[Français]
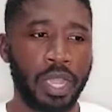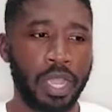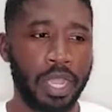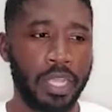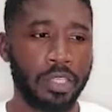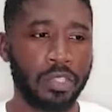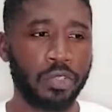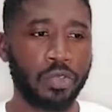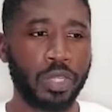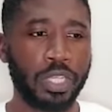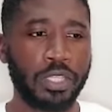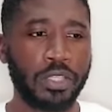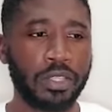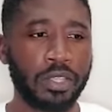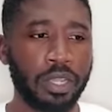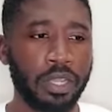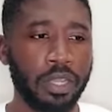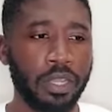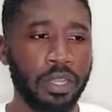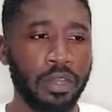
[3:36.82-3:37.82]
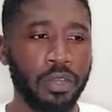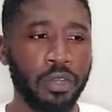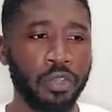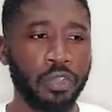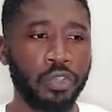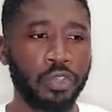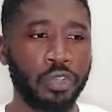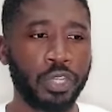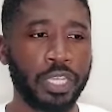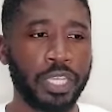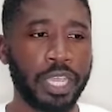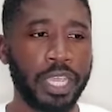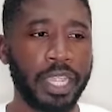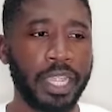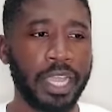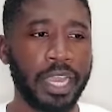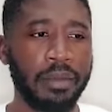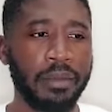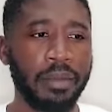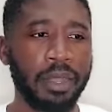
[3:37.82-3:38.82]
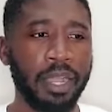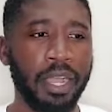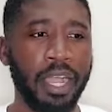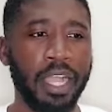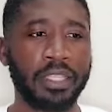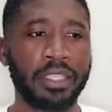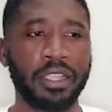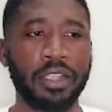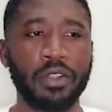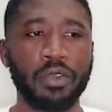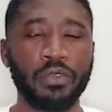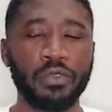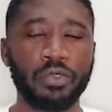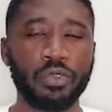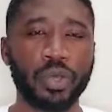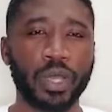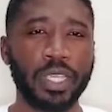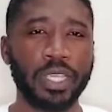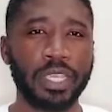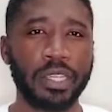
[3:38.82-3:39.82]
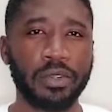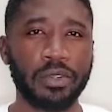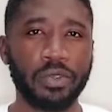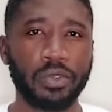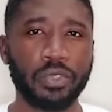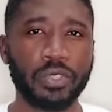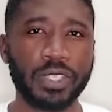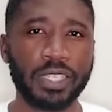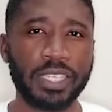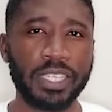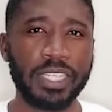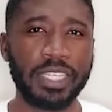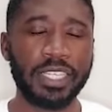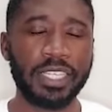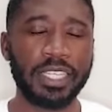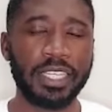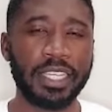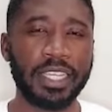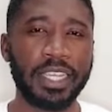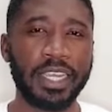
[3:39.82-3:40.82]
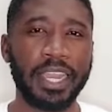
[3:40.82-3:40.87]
Ensuite, euh, le jury également attend que vous soyez concis,